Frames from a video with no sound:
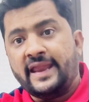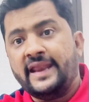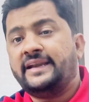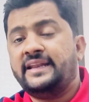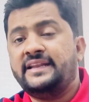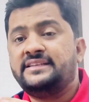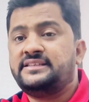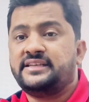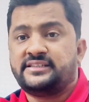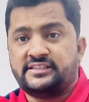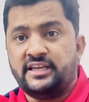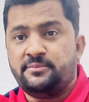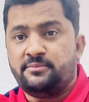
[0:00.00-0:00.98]

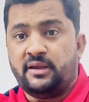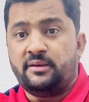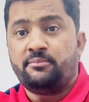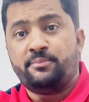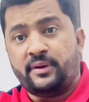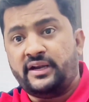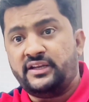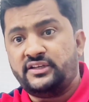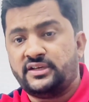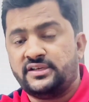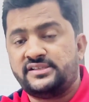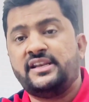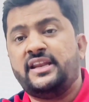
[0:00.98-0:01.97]
1816 में
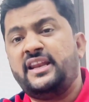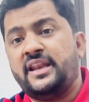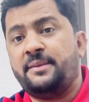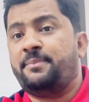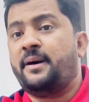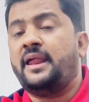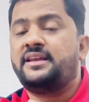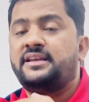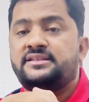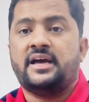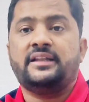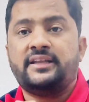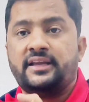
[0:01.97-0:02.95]
ब्रिटिशर्स ने नेपाल के
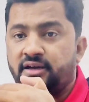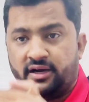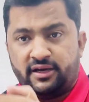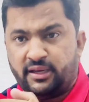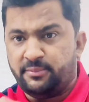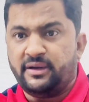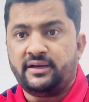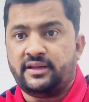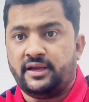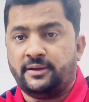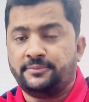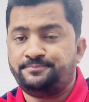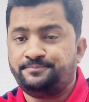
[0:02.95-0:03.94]
साथ एक अग्रीमेंट किया